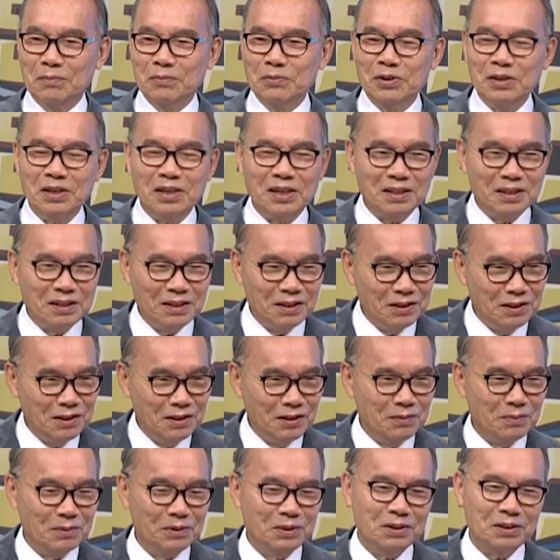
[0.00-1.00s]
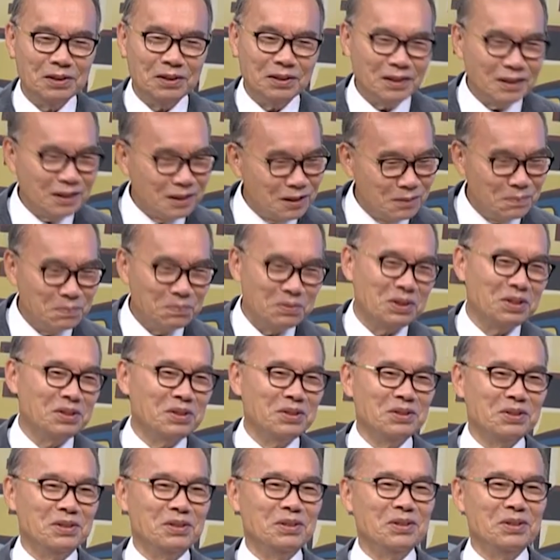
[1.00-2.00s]
어머니 갖다 드리면 그렇게
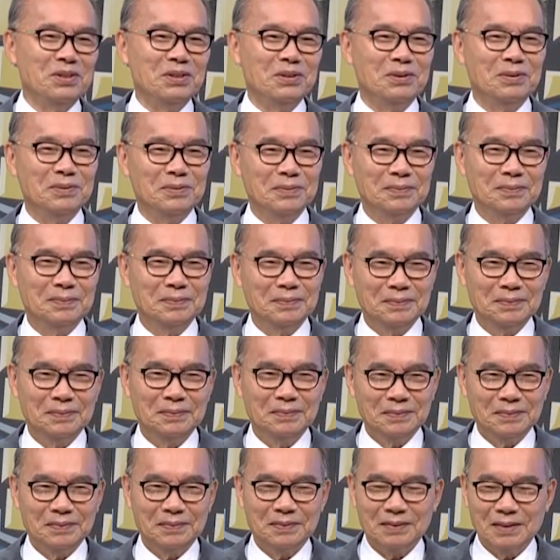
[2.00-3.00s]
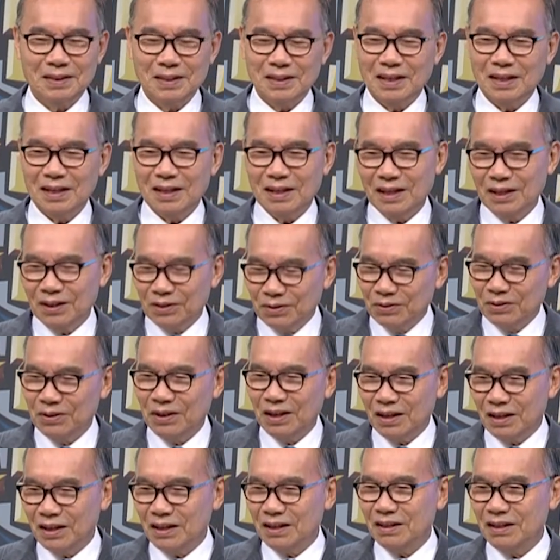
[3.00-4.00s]
기뻐하셨어요. 아이고
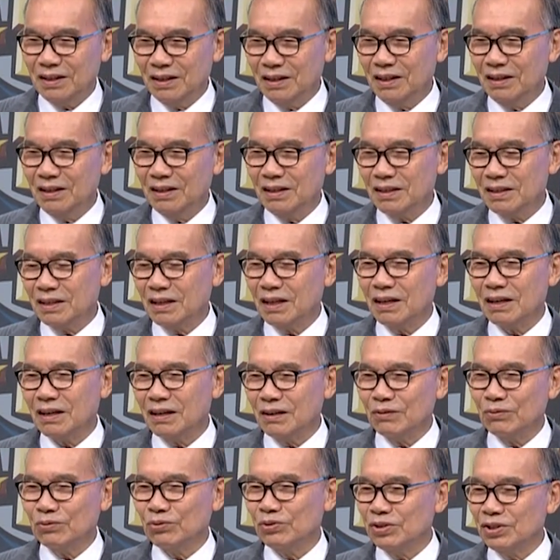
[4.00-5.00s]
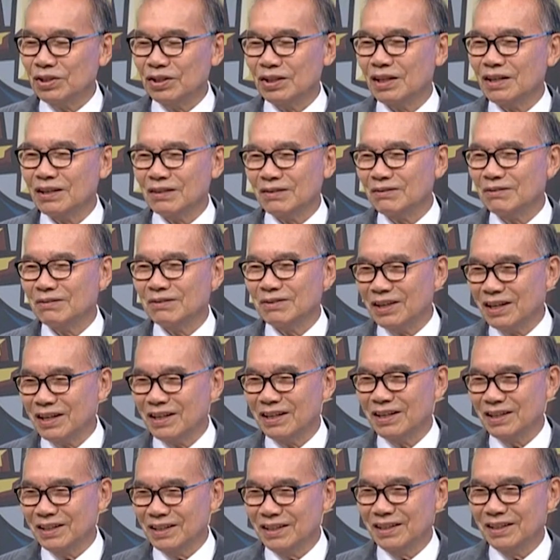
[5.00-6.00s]
내 아들이 이제 사랑구실 하는구나.
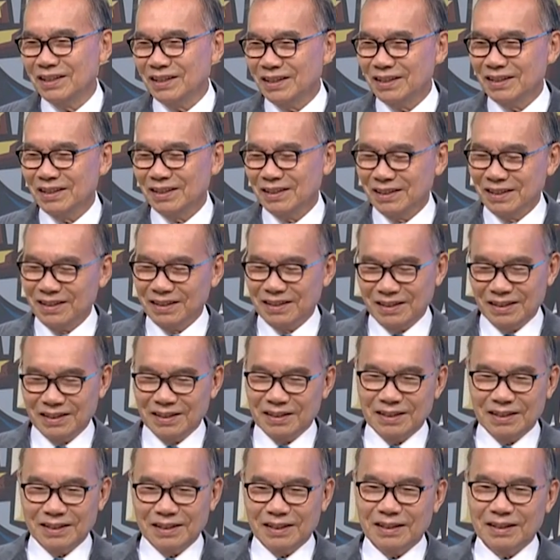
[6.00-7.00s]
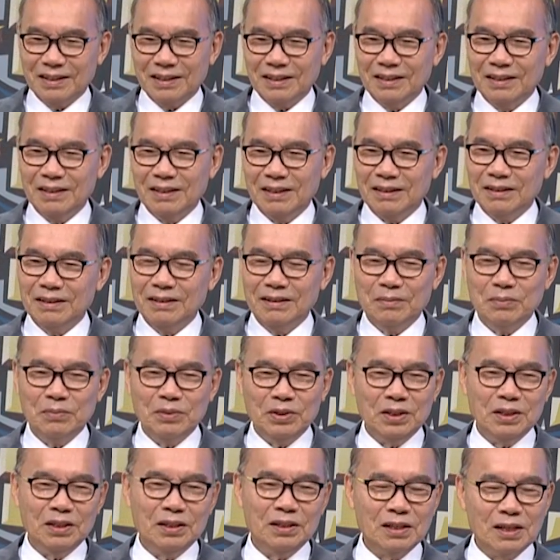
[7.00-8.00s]
근데 그
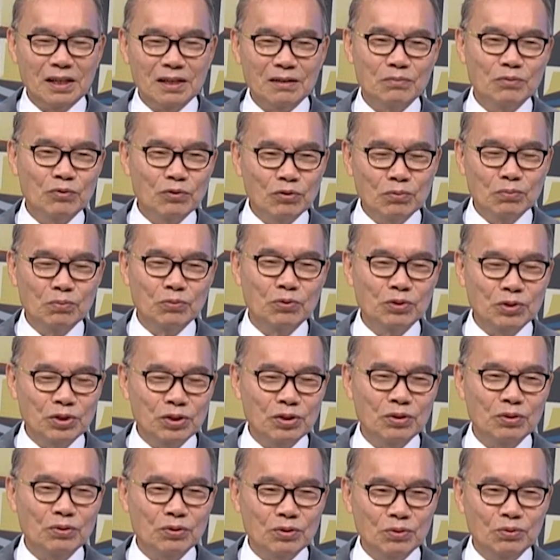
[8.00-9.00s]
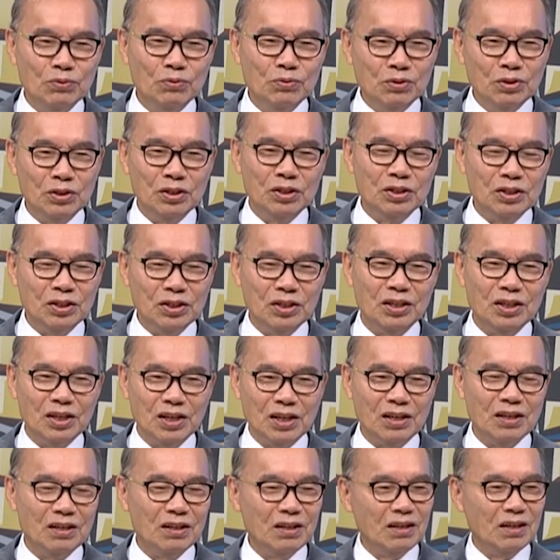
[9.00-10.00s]
어머니 잘 못 모시고 6년 전에
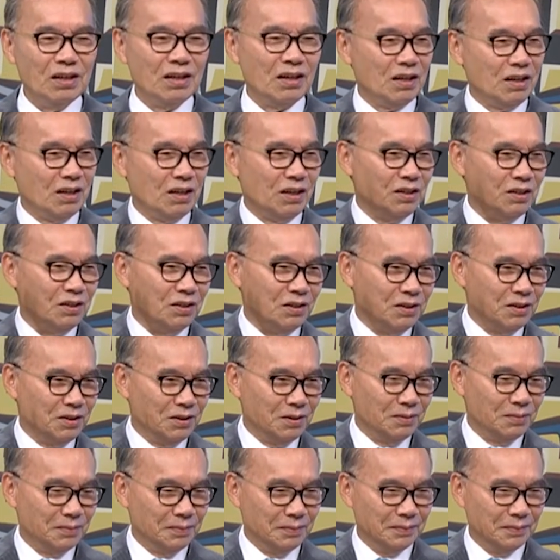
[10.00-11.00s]
하늘나라 가셨어요.